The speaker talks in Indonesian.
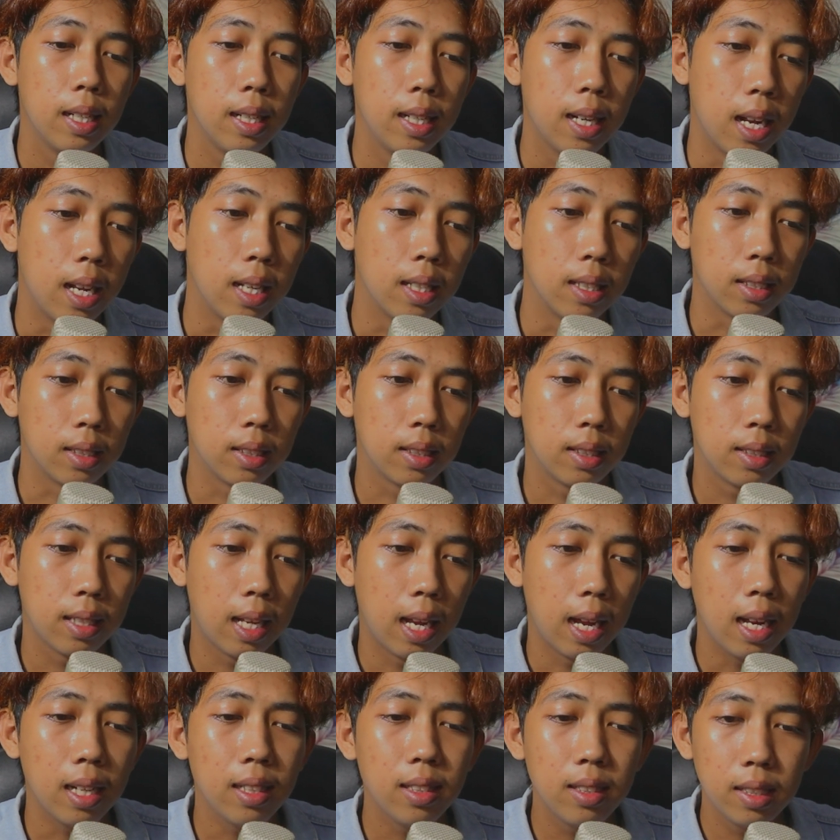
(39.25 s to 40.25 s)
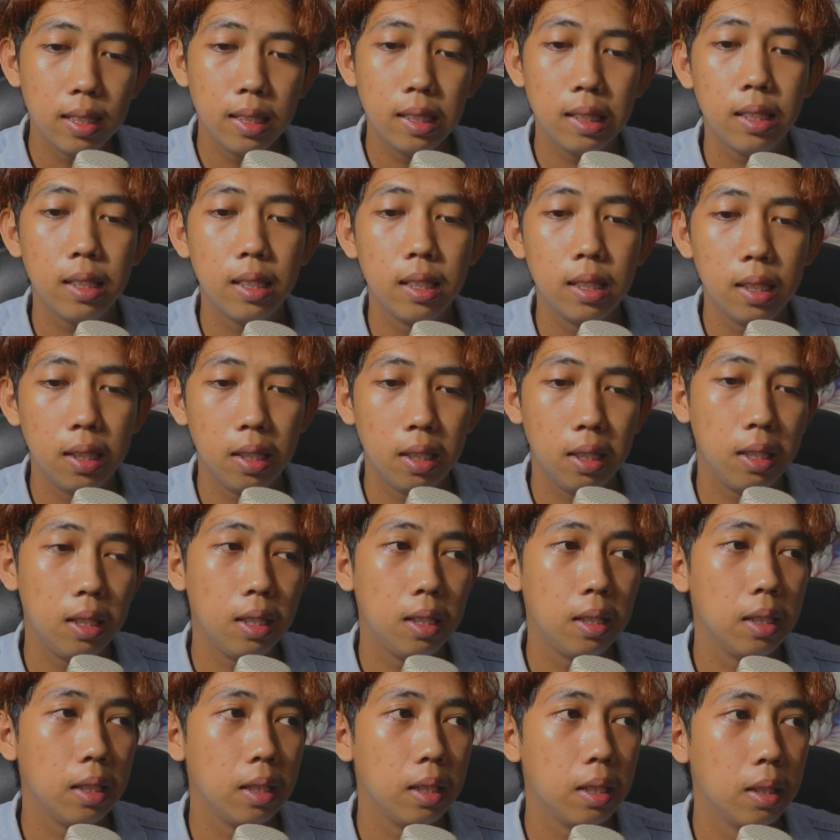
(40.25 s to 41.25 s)
nah saat si Nick
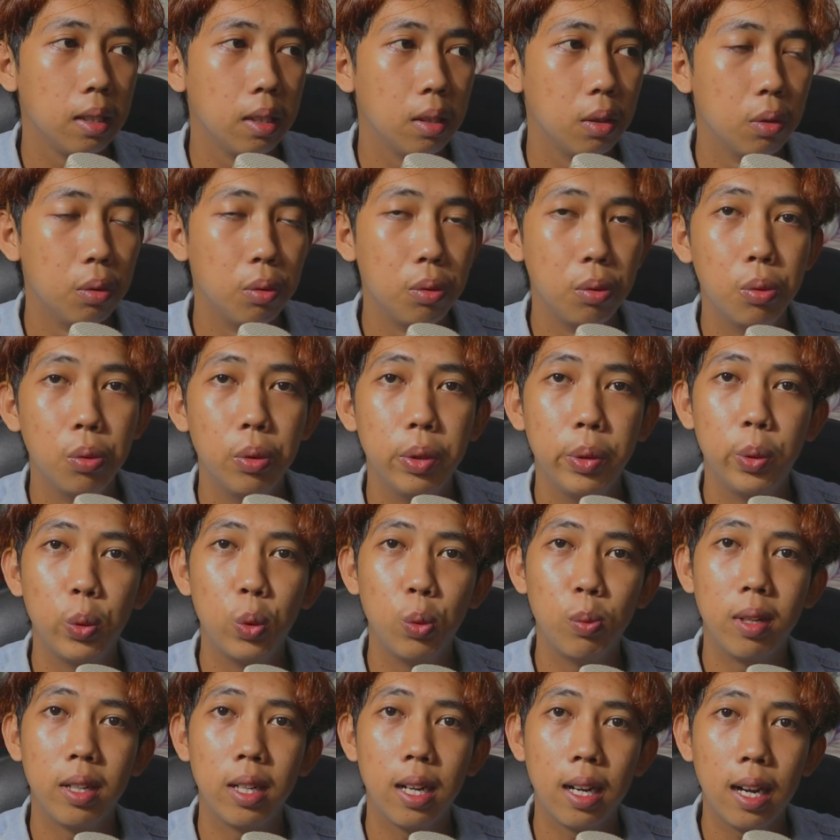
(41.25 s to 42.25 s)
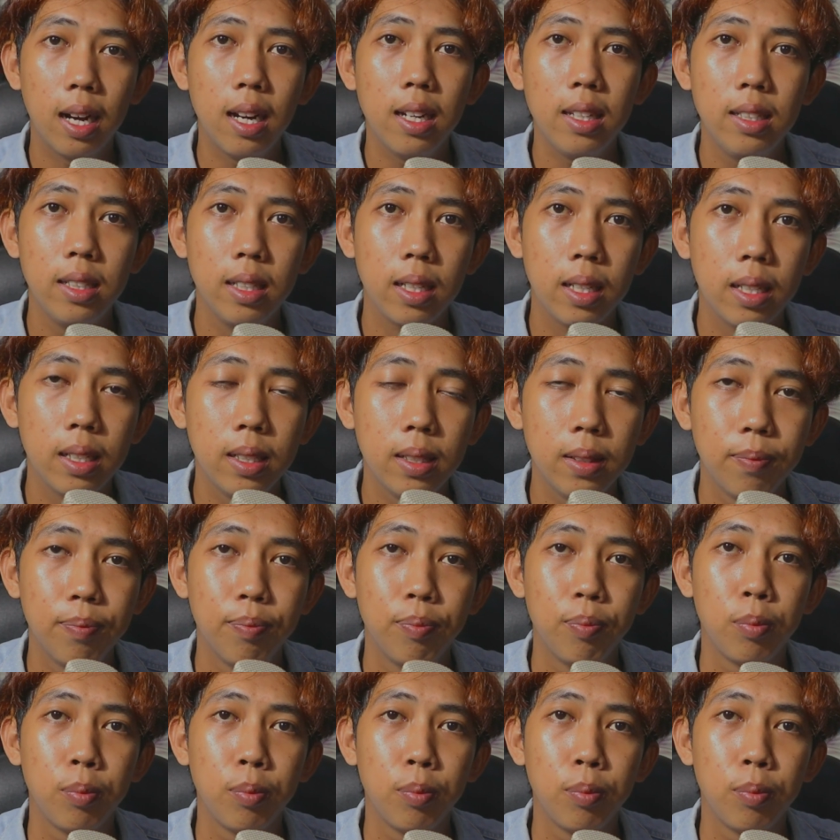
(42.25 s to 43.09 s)
ini nungguin rumah kakaknya